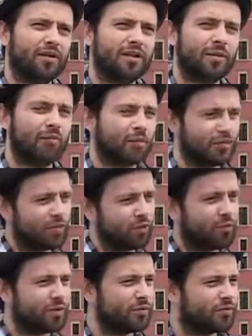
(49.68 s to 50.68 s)
żebym pozostał
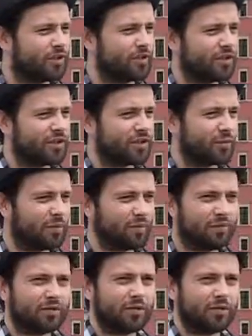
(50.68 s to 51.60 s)
przy muzyce, żebym,